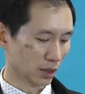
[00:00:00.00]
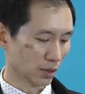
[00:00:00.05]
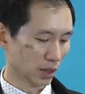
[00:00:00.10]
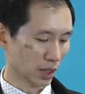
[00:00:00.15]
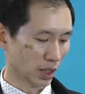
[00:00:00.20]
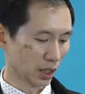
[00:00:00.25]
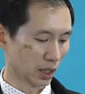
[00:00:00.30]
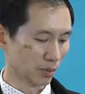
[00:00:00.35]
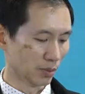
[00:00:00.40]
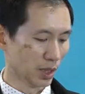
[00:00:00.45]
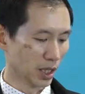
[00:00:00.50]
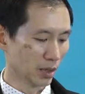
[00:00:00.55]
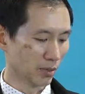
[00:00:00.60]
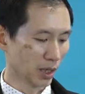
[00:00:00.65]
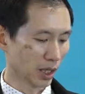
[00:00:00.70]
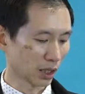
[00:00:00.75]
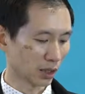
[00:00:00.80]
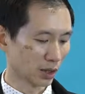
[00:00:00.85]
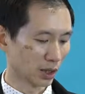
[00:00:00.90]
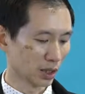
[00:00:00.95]
เอกับ B
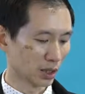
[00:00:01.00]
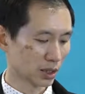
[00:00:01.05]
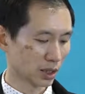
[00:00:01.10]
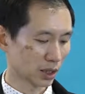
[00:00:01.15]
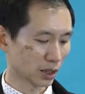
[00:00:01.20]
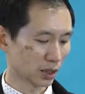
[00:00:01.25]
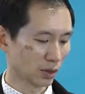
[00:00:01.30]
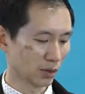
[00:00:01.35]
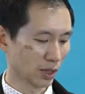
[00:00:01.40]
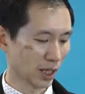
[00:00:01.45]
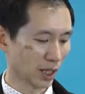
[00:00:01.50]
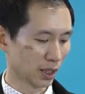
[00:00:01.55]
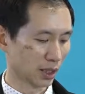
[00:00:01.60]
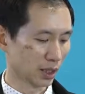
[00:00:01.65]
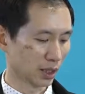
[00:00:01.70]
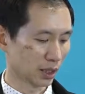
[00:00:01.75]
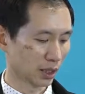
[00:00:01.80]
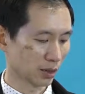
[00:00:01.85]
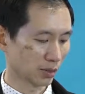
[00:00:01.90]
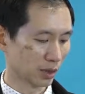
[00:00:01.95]
มากน้อยสักเท่าไหร่
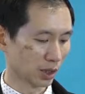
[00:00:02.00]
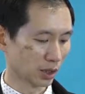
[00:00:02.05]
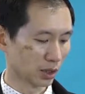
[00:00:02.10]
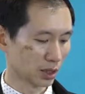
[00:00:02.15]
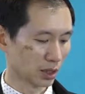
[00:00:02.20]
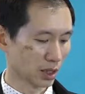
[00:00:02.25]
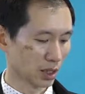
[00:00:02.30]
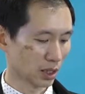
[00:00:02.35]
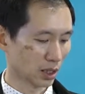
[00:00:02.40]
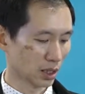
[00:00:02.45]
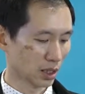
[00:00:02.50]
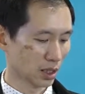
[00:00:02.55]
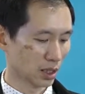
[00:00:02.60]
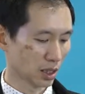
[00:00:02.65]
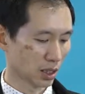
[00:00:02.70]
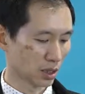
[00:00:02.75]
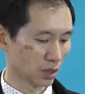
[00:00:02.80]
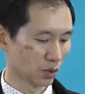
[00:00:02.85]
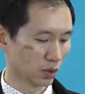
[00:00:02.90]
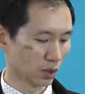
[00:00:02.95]
นะครับแล้วก็เซตที่
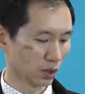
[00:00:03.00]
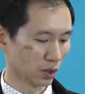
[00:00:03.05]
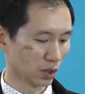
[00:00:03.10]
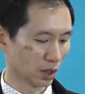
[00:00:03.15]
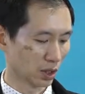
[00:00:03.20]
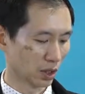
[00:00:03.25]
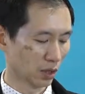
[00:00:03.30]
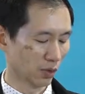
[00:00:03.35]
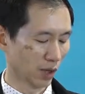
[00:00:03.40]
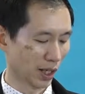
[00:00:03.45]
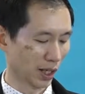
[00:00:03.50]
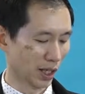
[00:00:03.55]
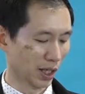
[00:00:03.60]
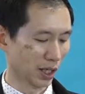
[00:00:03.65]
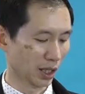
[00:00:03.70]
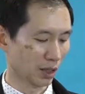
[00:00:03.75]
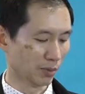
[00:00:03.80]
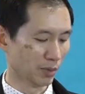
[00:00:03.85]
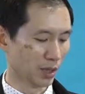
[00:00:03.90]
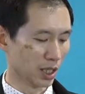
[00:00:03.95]
สัดส่วนของระหว่าง A
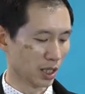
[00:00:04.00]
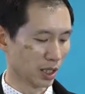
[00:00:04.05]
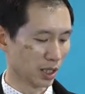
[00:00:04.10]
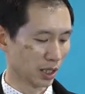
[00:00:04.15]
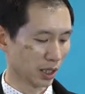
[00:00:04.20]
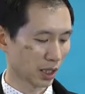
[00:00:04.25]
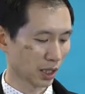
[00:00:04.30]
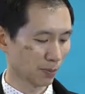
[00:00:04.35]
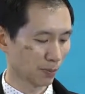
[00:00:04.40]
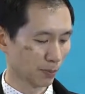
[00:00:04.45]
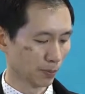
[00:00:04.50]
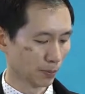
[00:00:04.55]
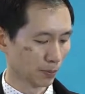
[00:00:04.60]
กับ B นะครับ